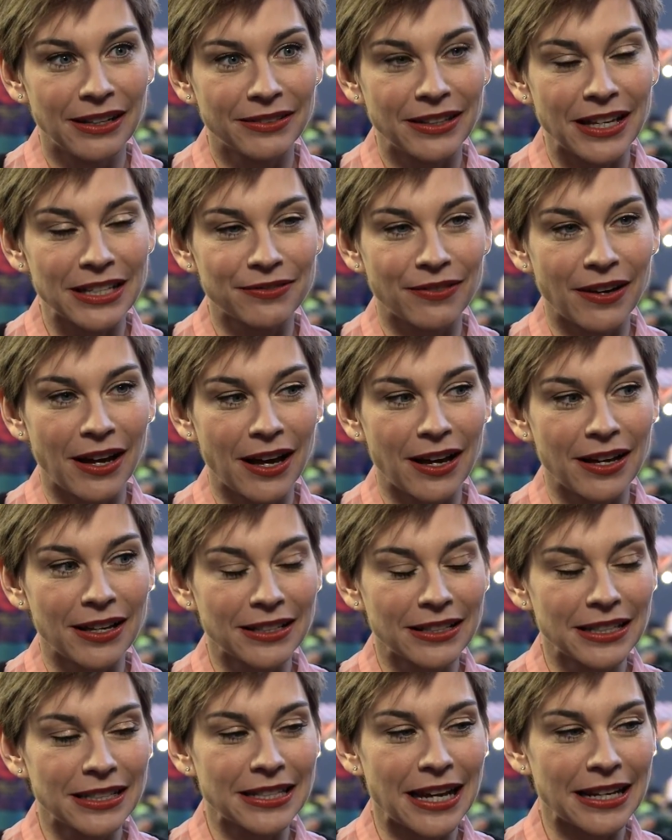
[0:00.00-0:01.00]
Das war
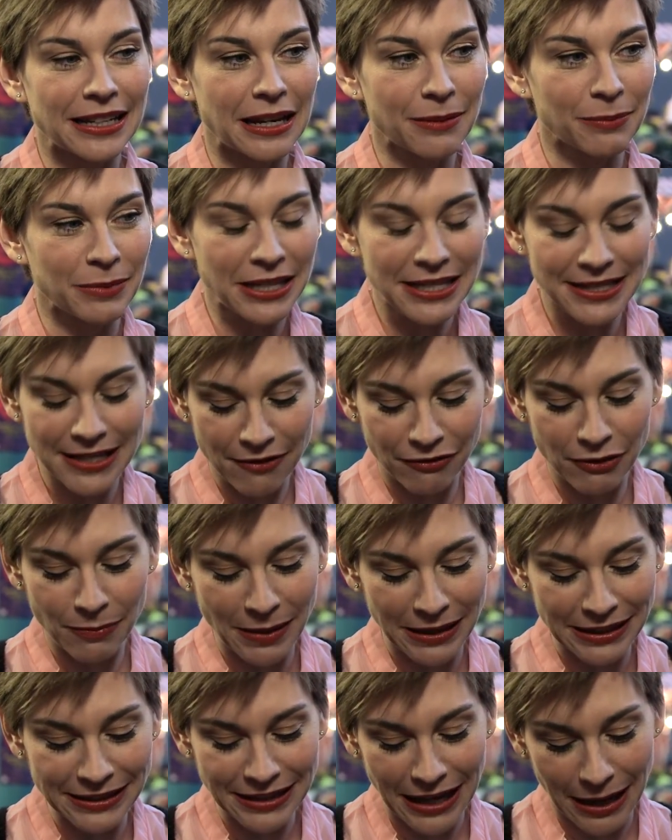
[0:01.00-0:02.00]
eine Zeit lang bin ich sehr viel
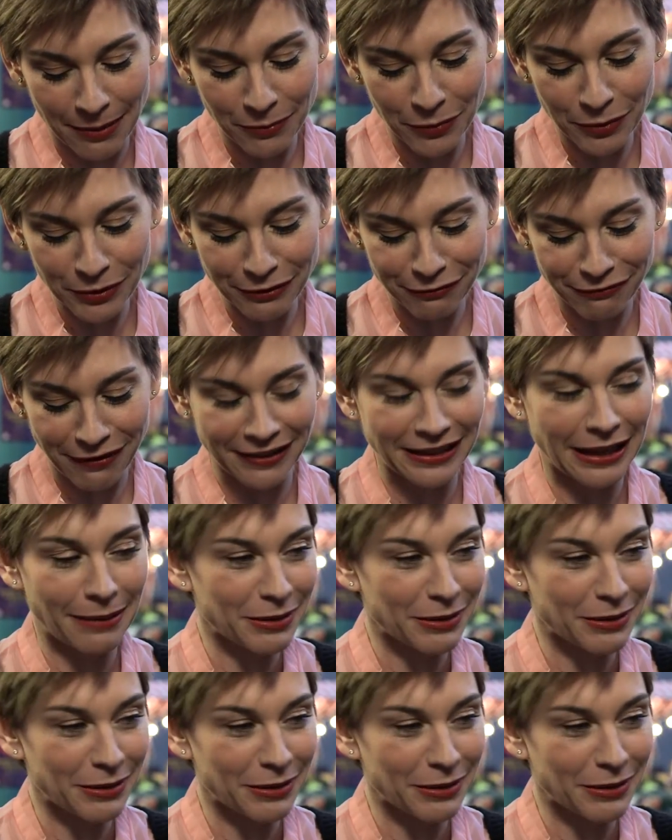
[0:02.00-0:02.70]
Berlin-Hamburg gefahren.